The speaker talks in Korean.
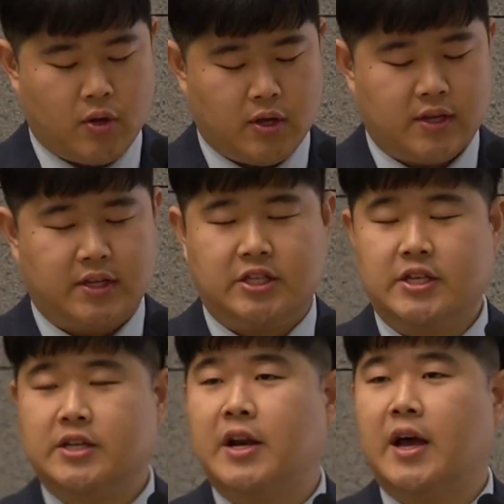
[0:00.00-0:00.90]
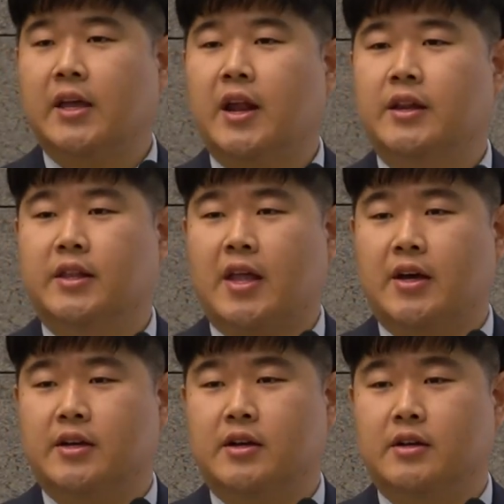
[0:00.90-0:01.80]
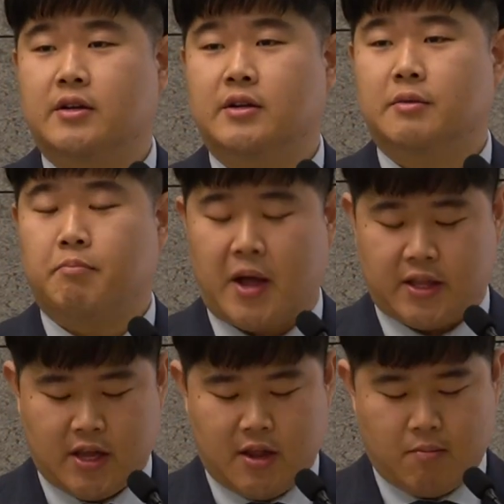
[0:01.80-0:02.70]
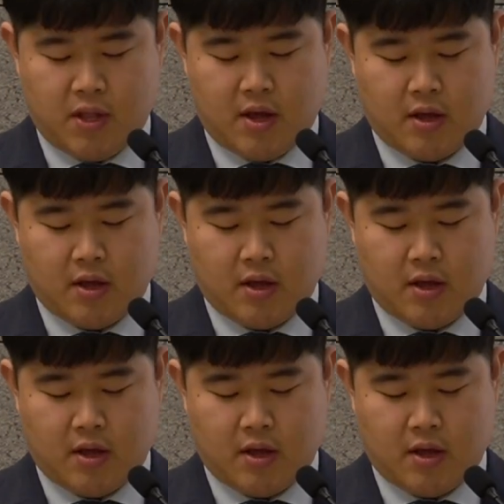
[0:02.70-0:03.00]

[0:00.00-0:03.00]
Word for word: 시글락이라는 땅을 받게 됩니다.